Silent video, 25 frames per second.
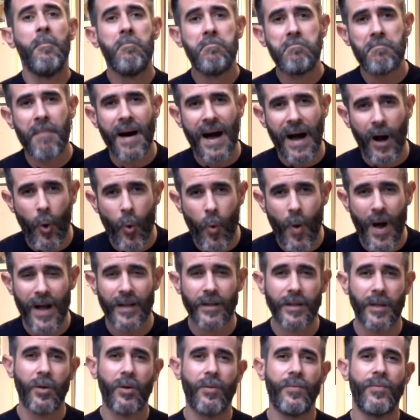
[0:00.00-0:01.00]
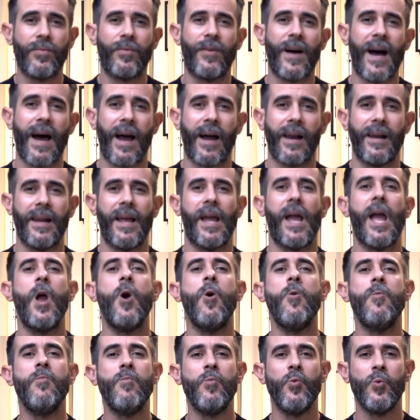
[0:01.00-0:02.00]
ma quando non farle
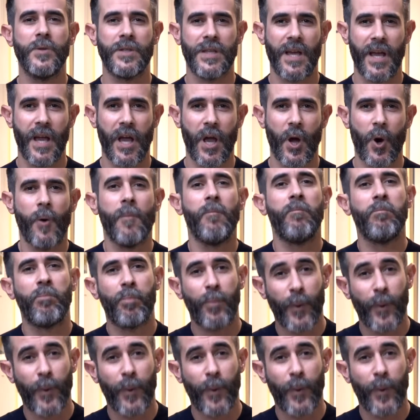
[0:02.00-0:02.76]
è un museo,